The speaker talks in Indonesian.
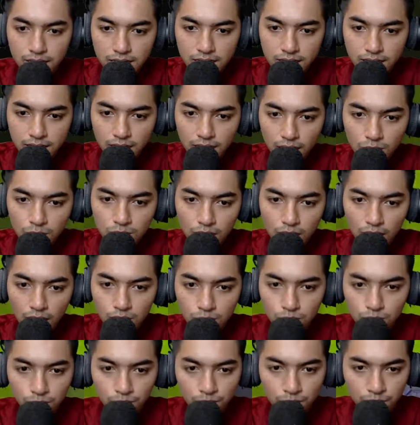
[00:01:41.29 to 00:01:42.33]
tiga aku
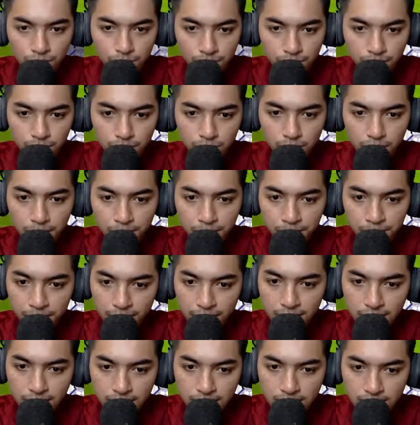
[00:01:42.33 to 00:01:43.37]
satu waduh dia udah
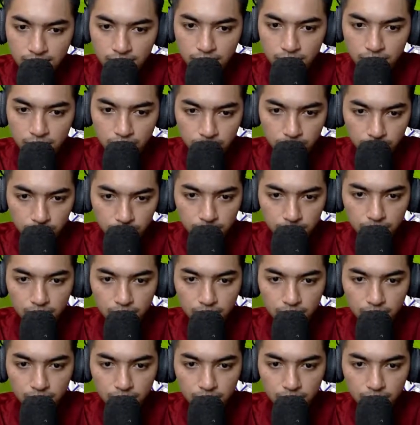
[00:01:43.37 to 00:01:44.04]
memprediksi gitu